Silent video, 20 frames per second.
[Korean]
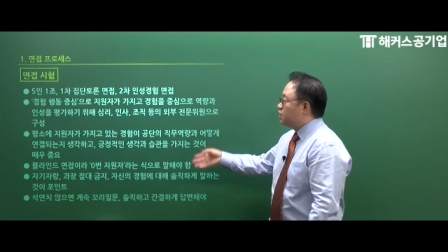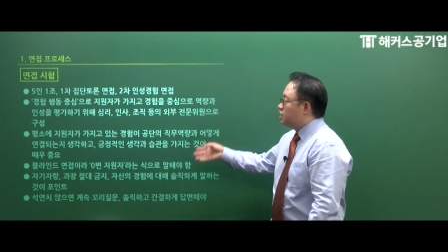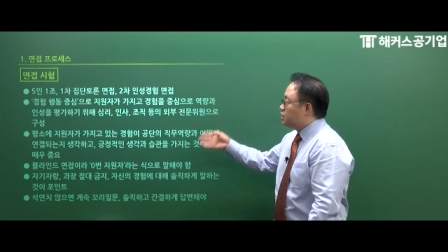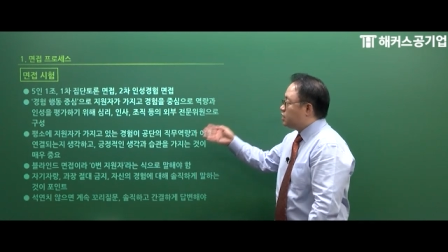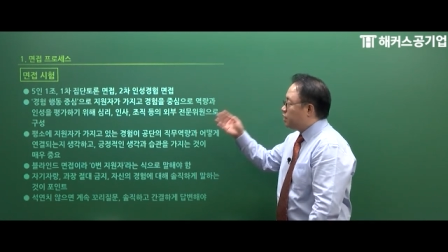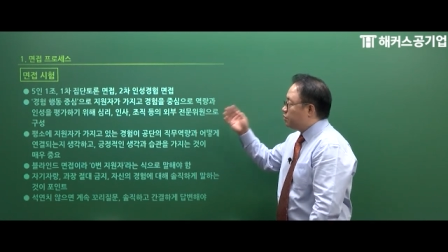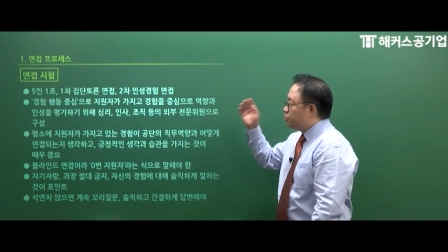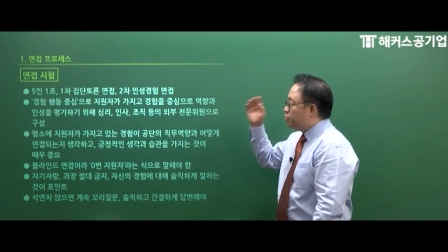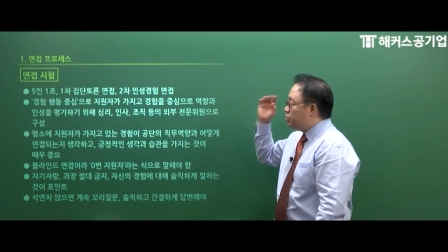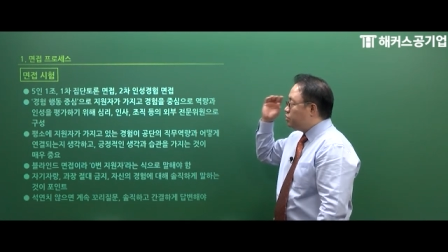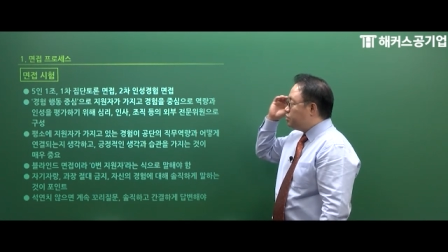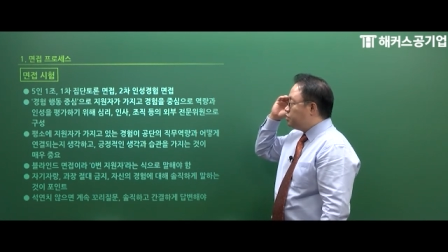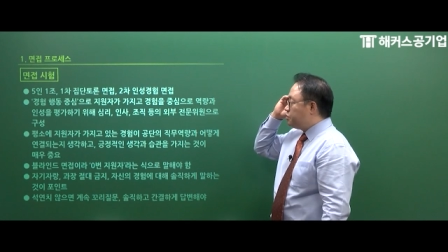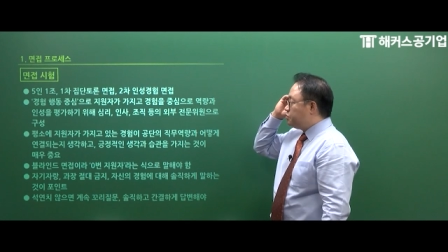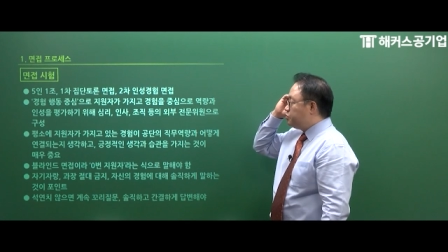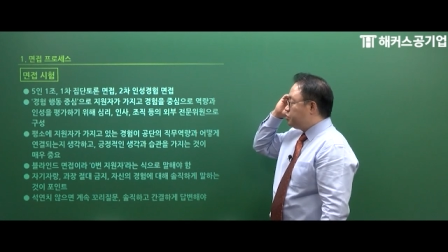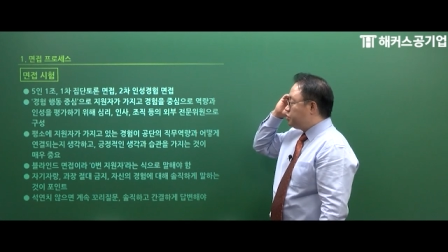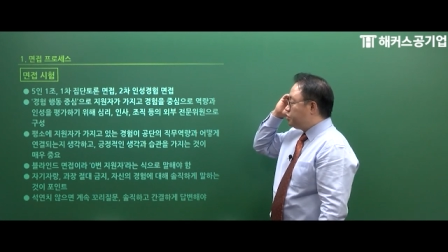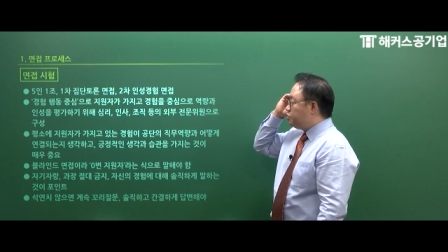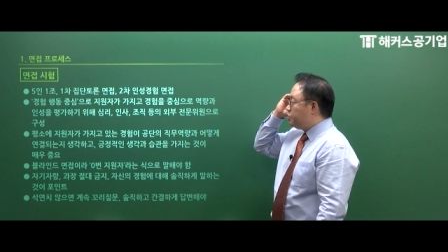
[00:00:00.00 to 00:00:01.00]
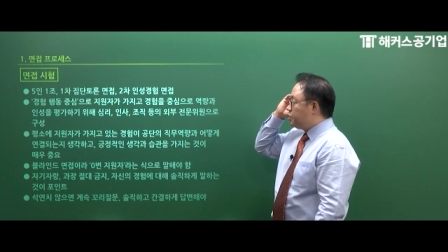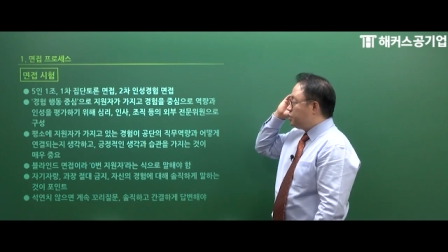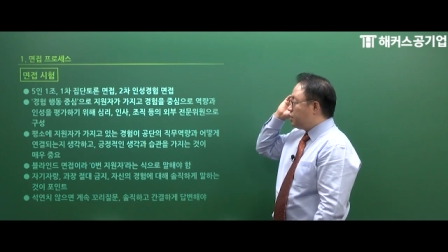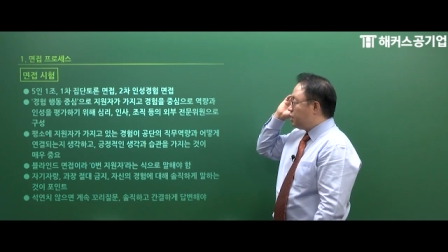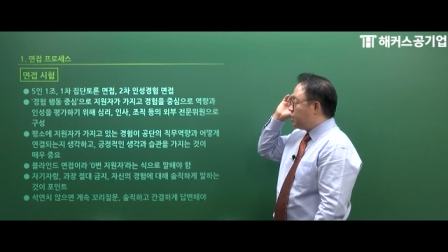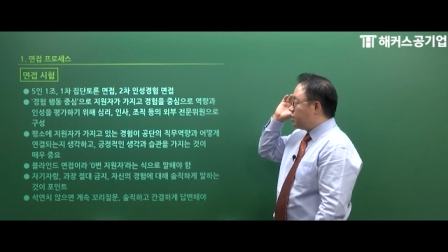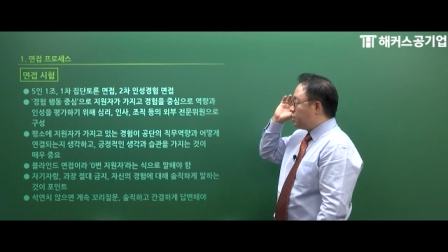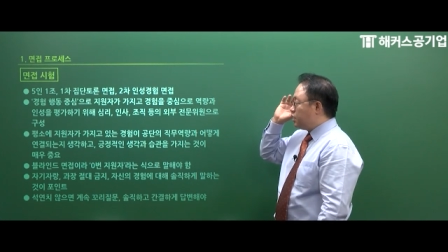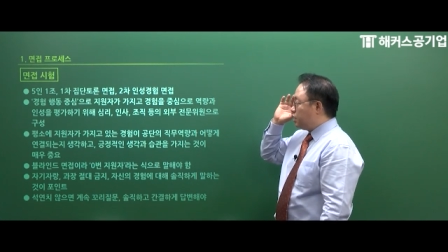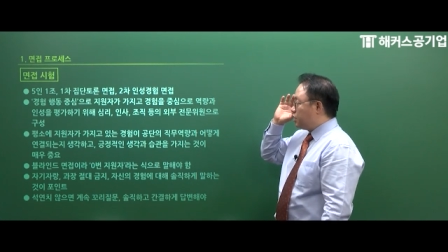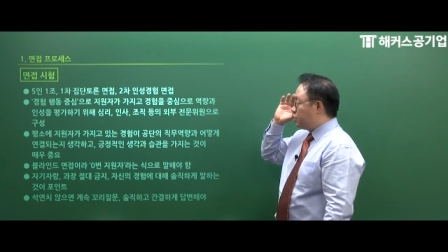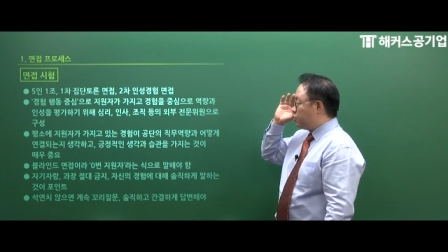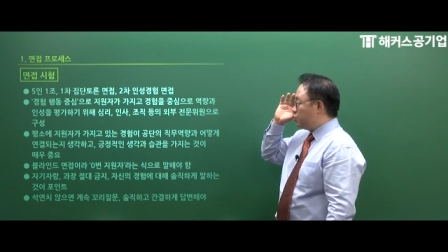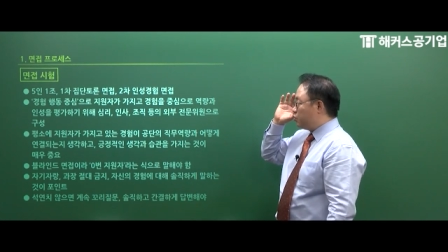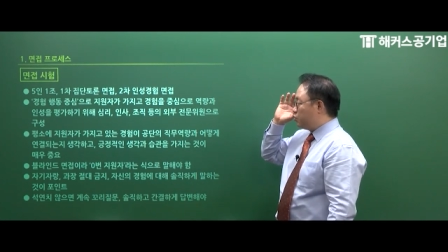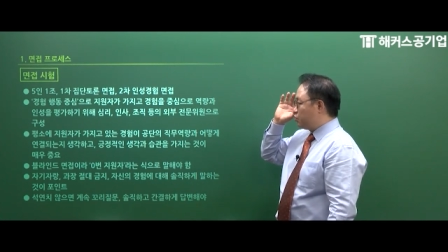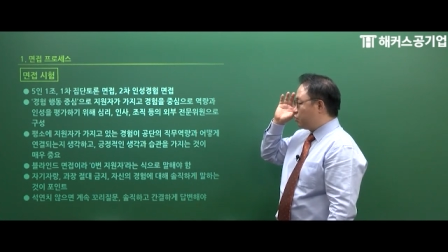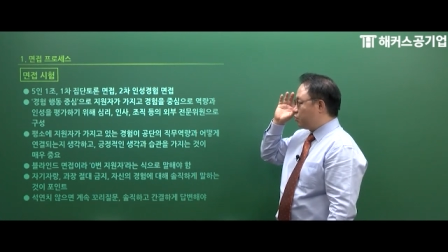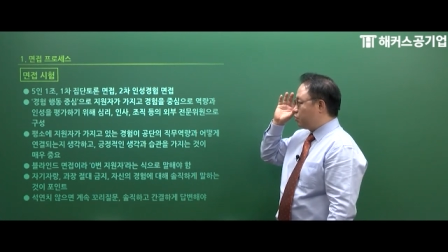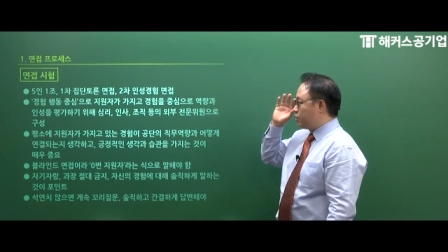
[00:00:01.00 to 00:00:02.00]
자, 면접 시험에 대한 얘기
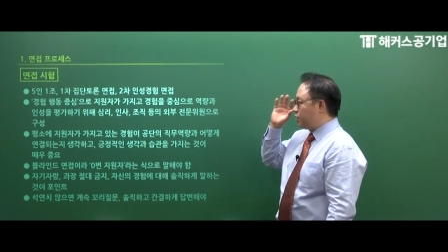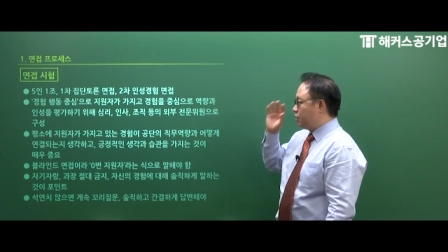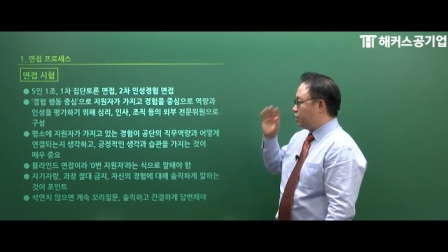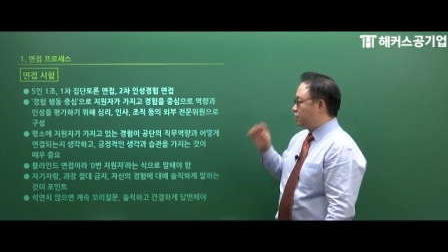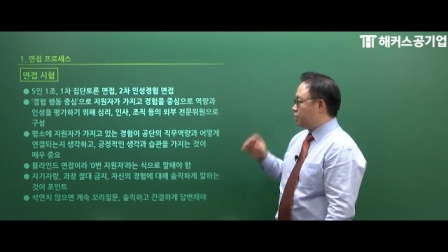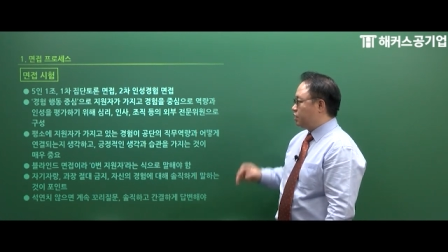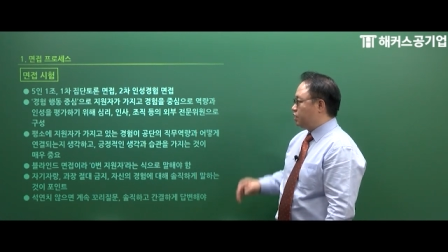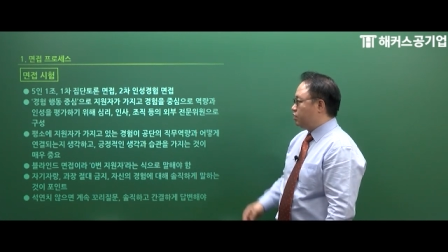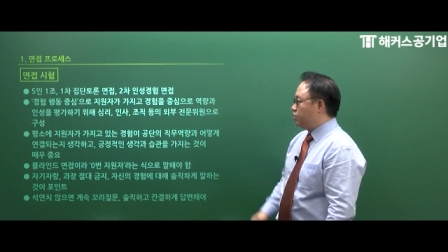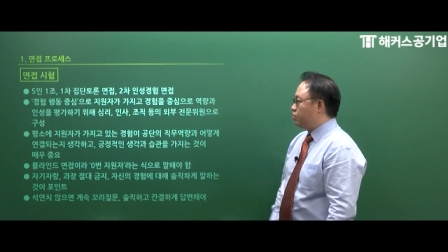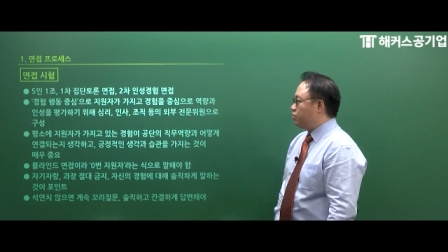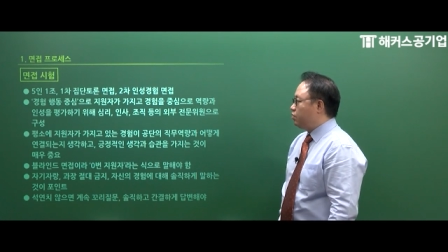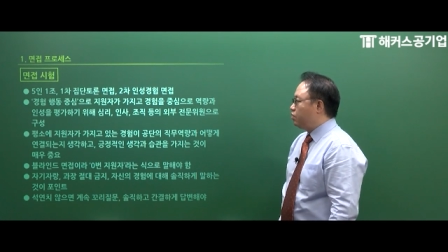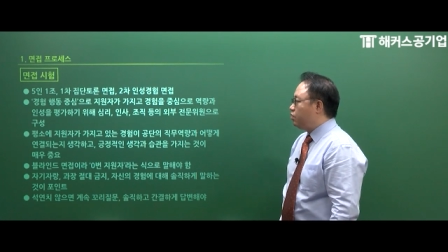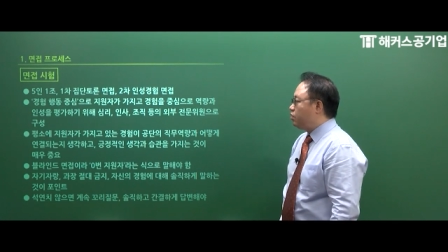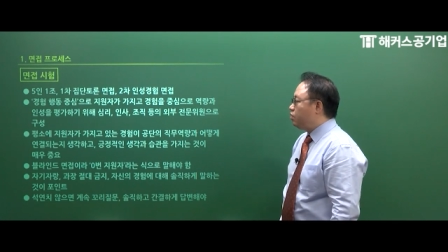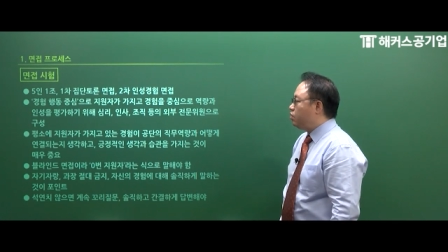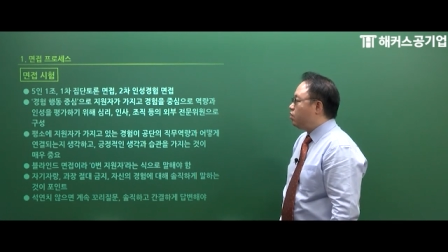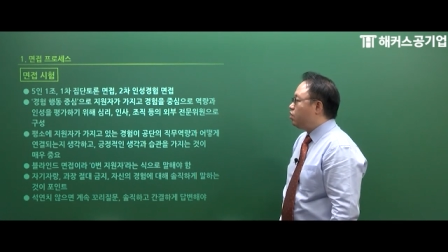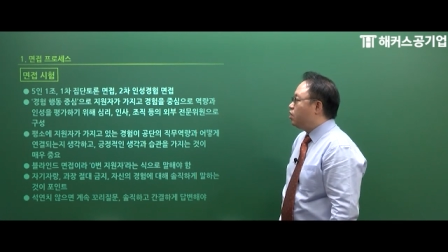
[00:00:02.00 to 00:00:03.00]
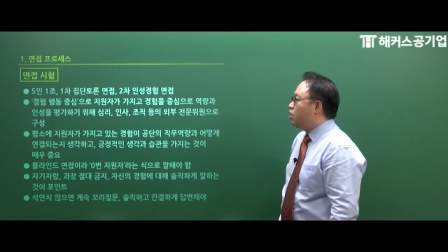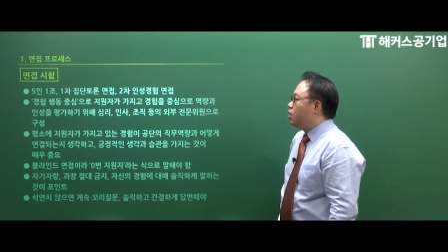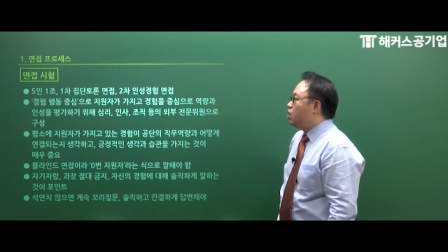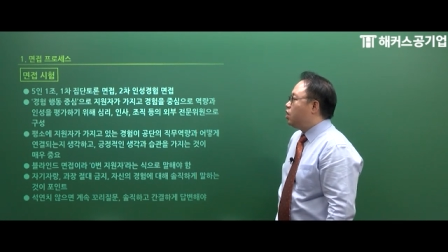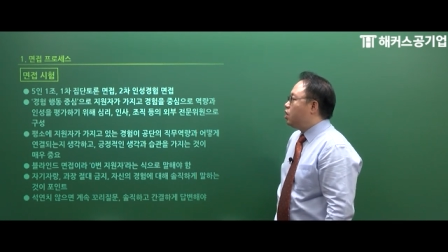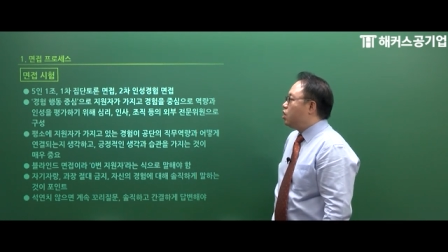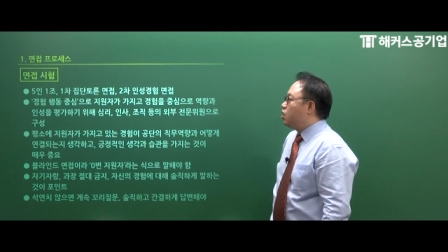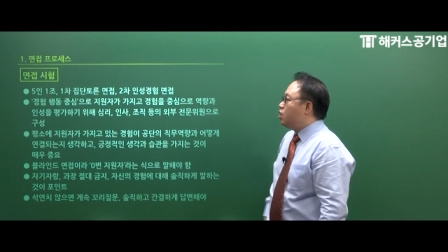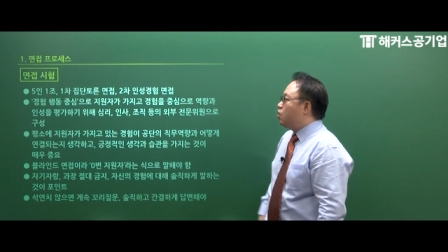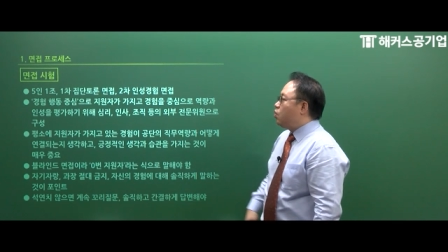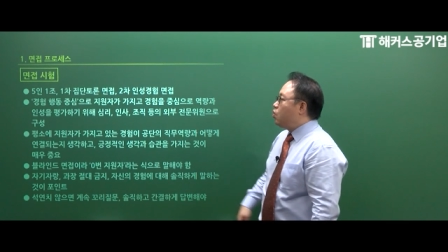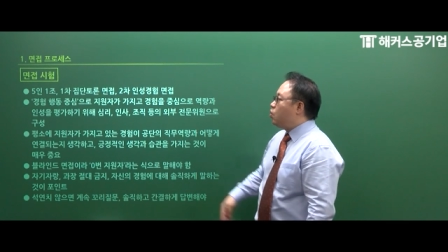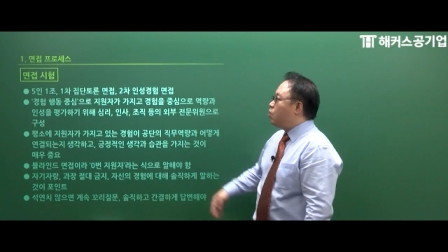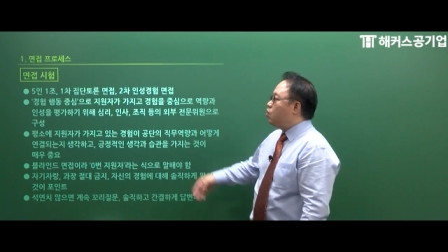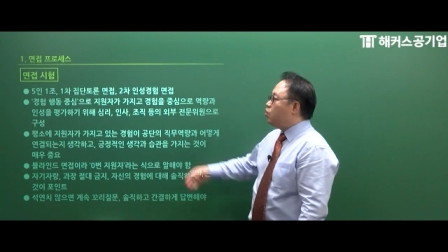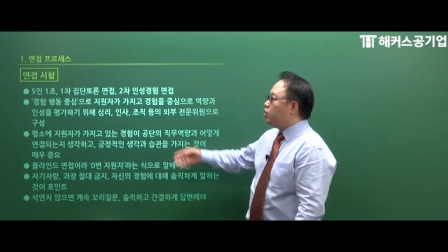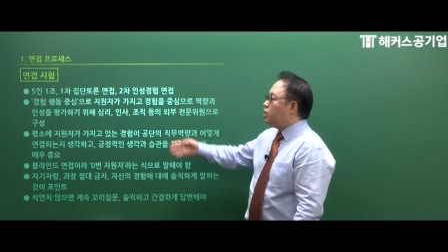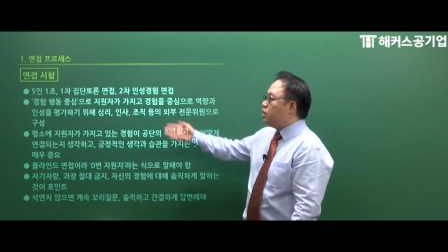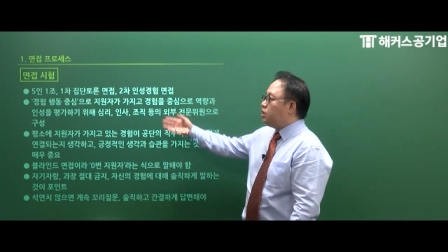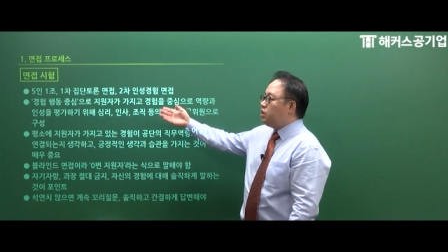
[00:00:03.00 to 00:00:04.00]
보도록 할게요.
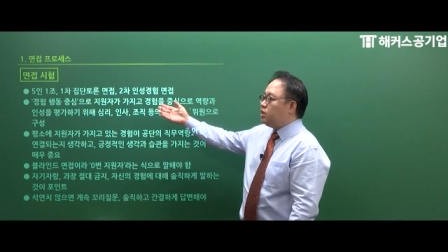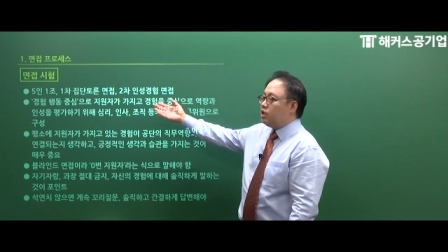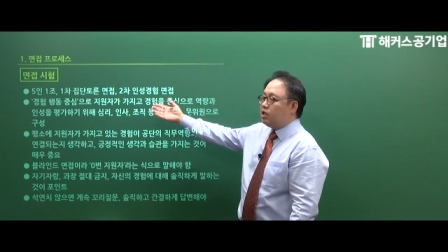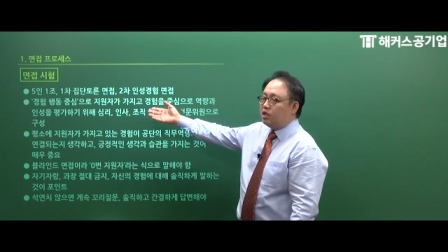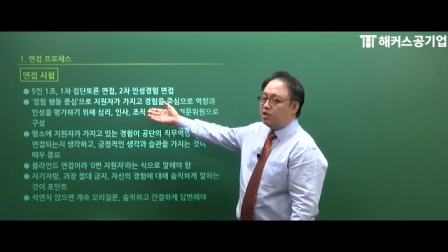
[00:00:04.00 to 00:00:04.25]
5인